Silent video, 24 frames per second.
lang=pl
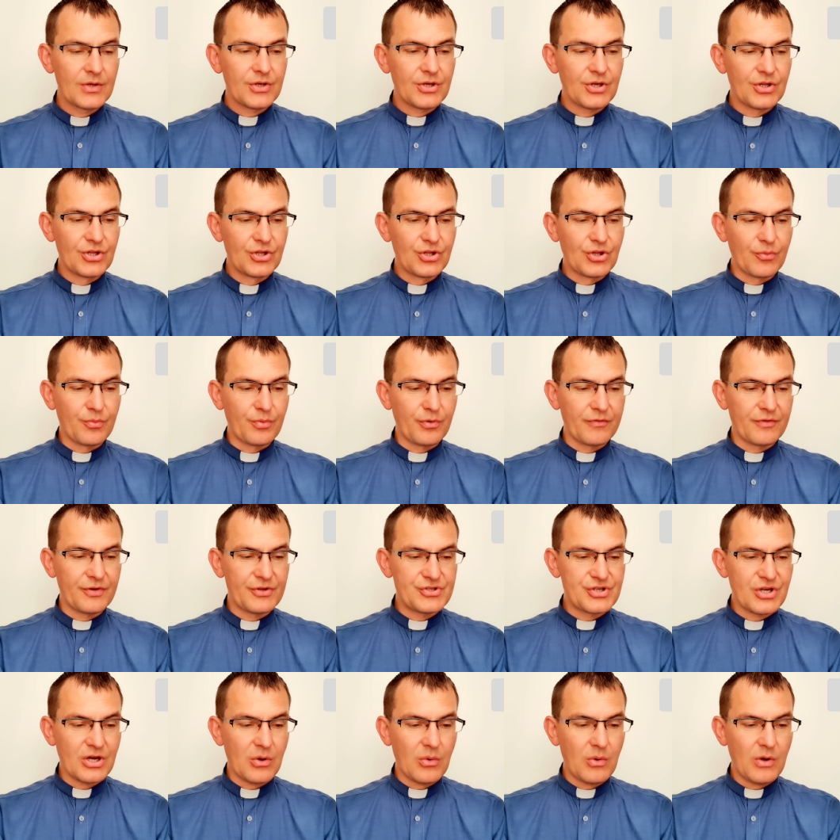Kiedy to
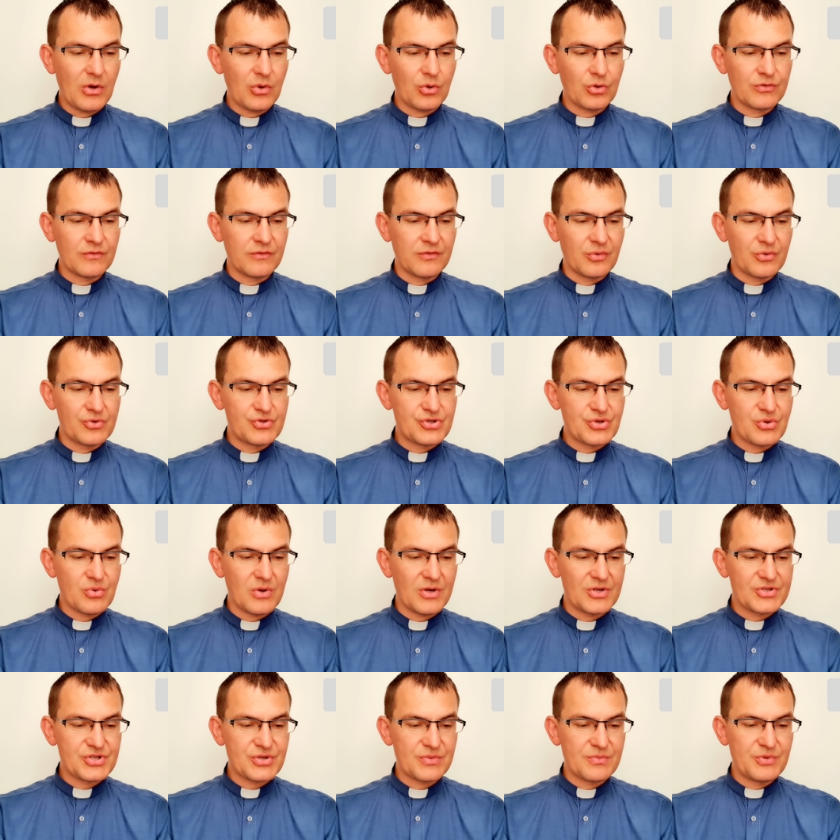powiedziała,
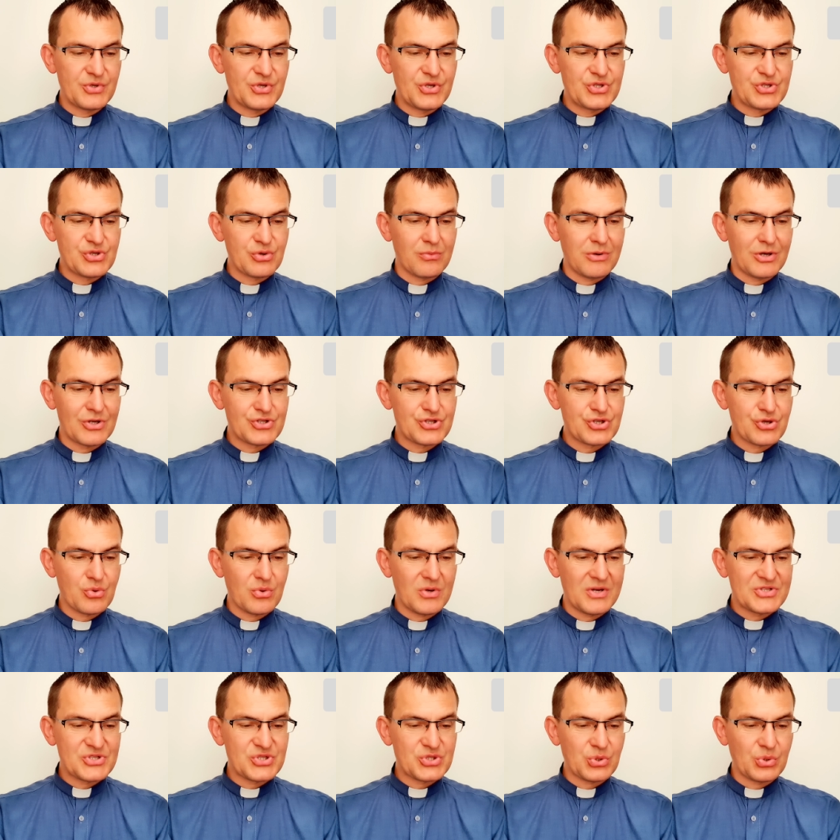odwróciła się i
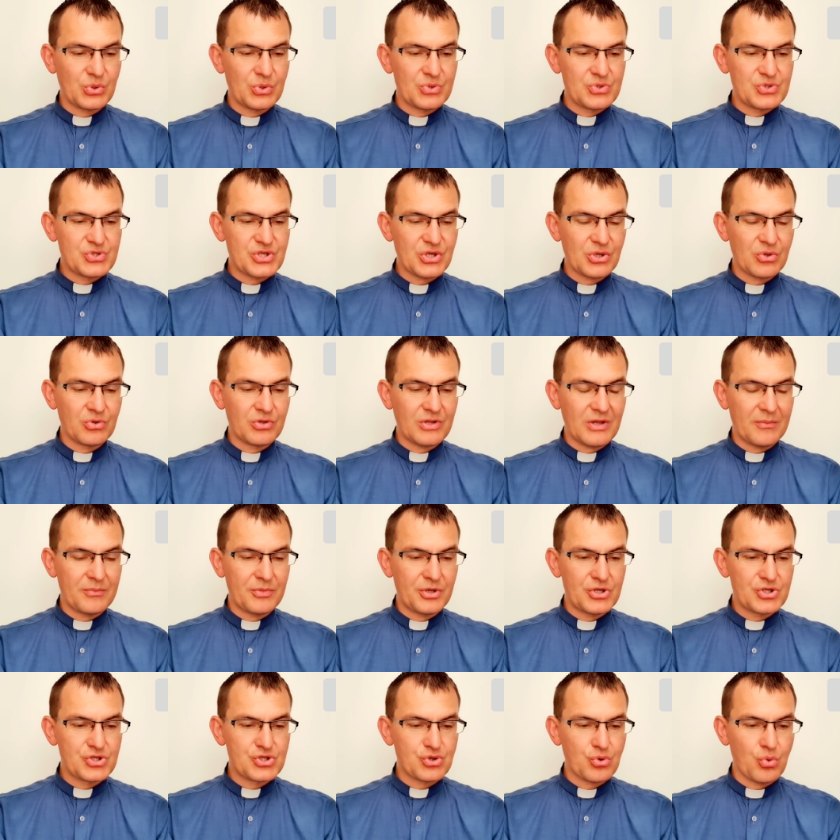zobaczyła stojącego tam
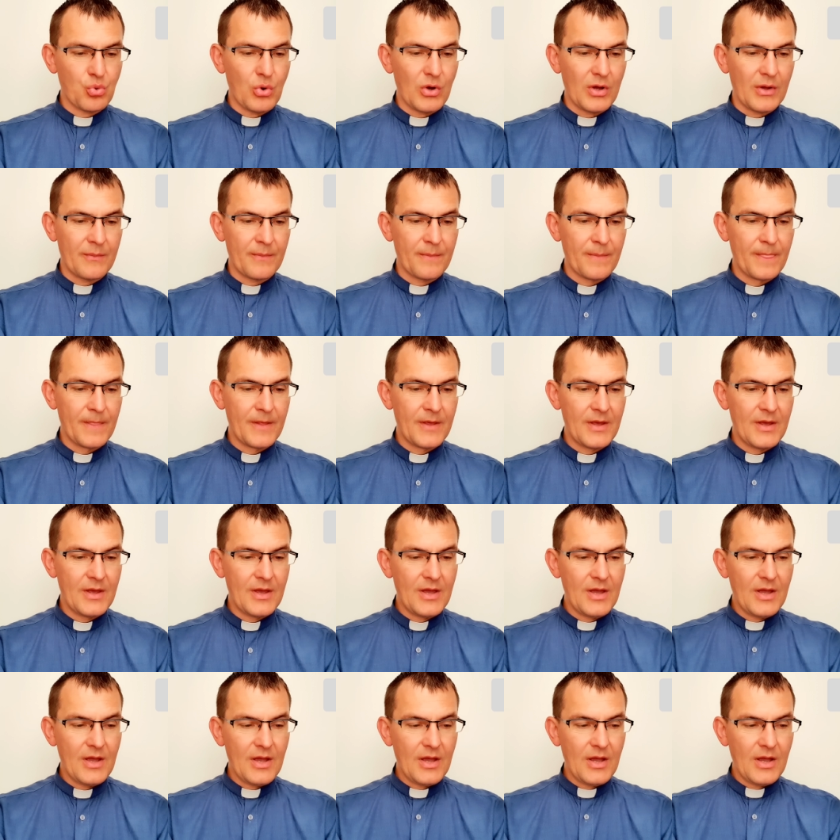Jeszułę,
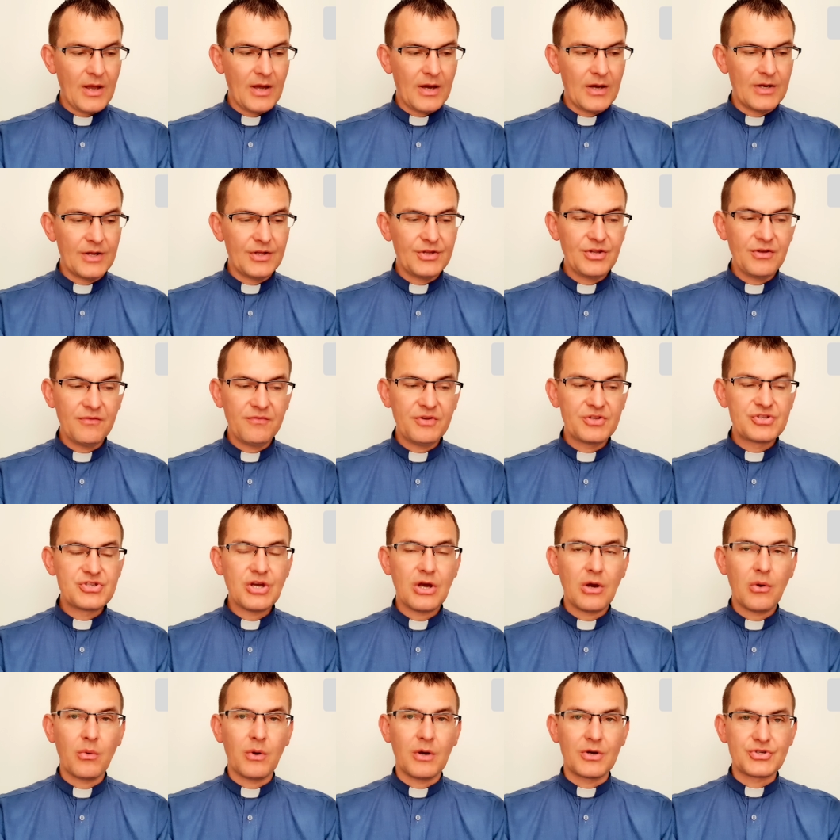ale nie
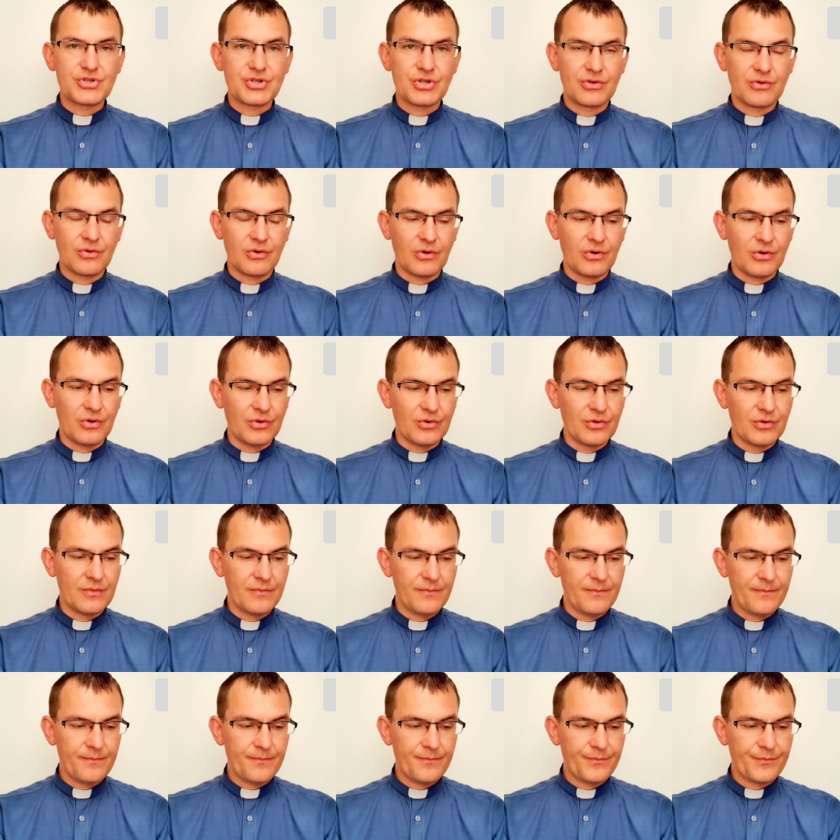wiedziała, że to on.
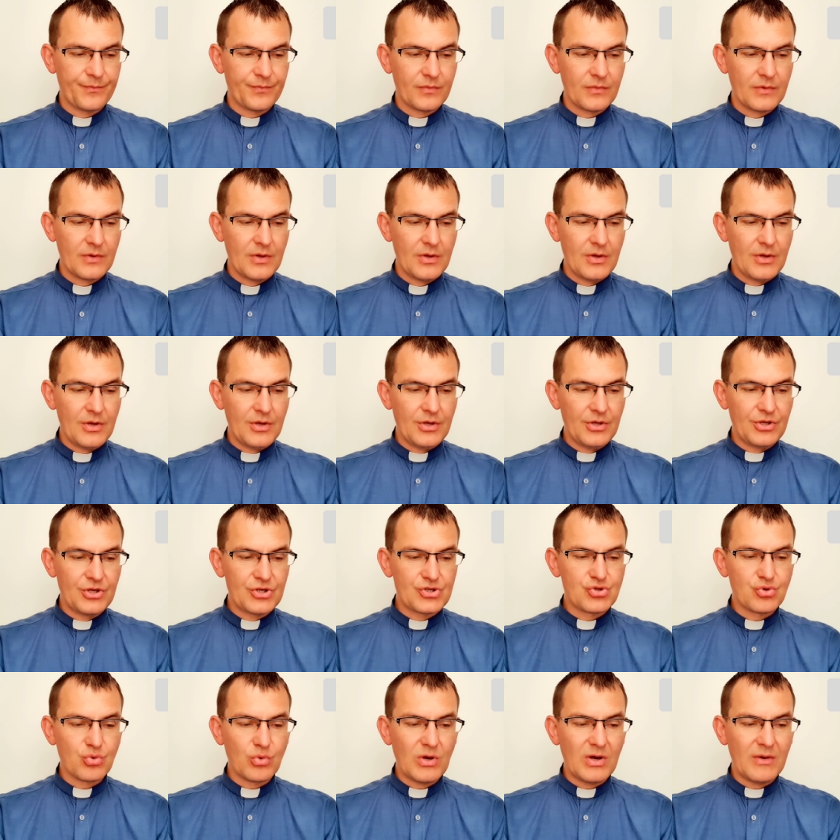
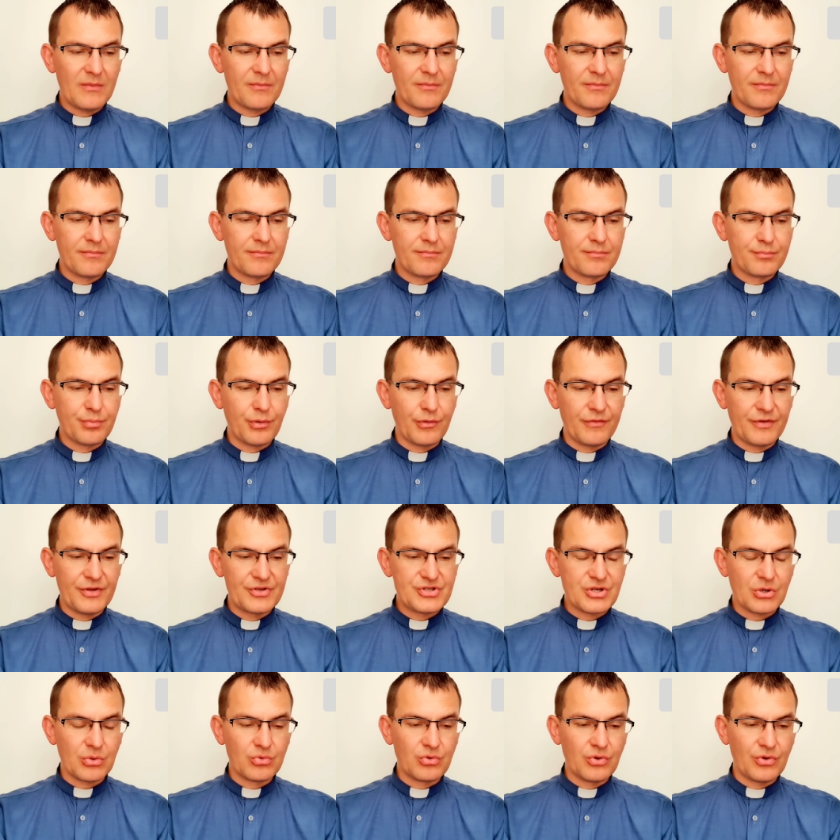Jeszua
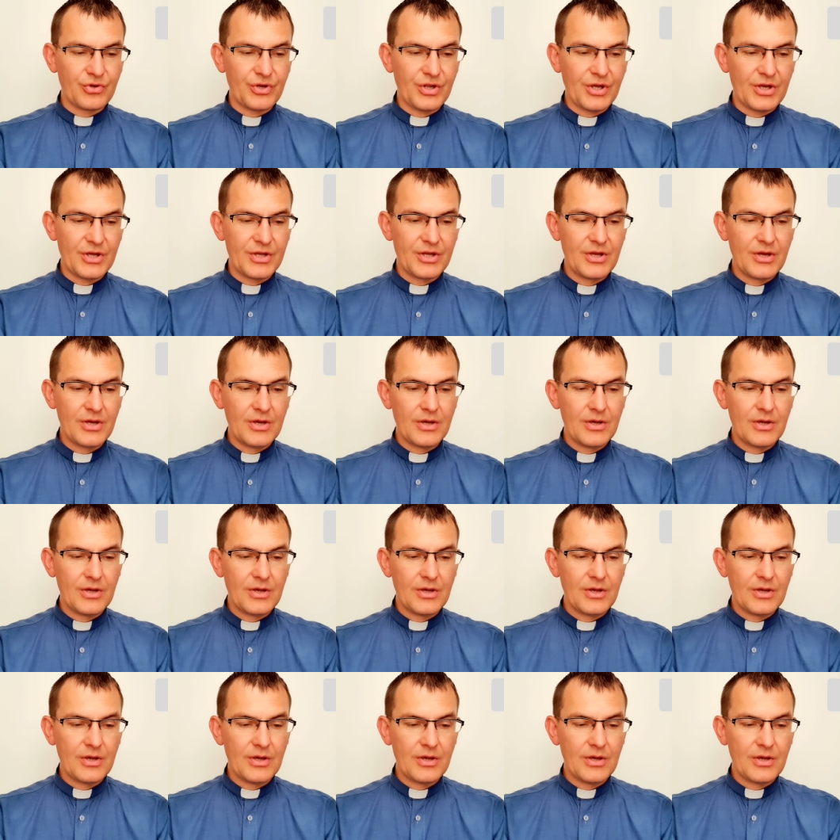powiedział do niej: